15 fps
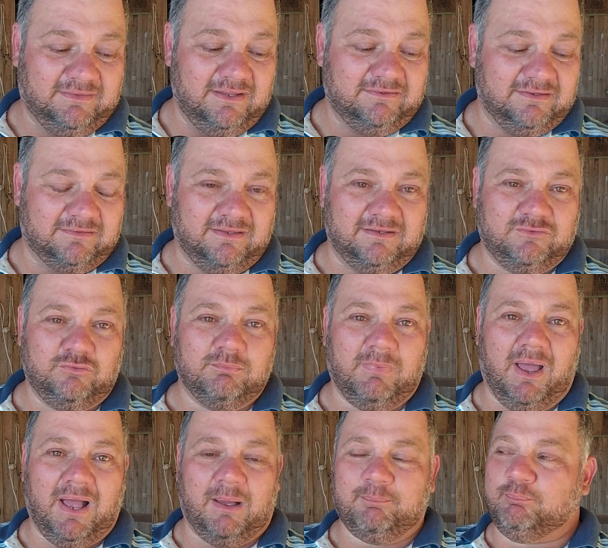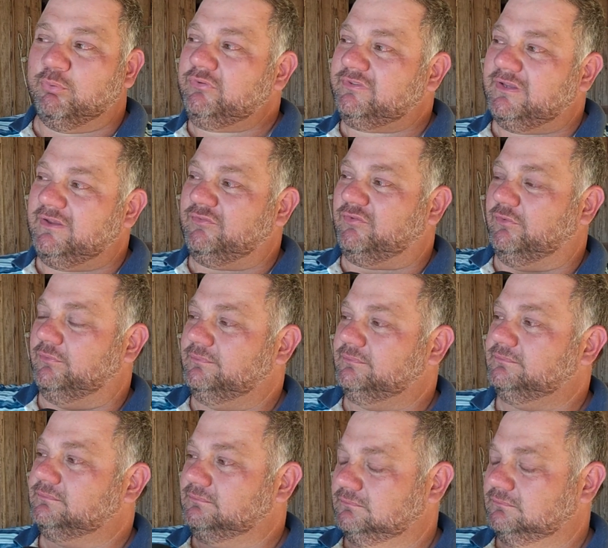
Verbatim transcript: Ele tem que ser atendido o mais rápido possível.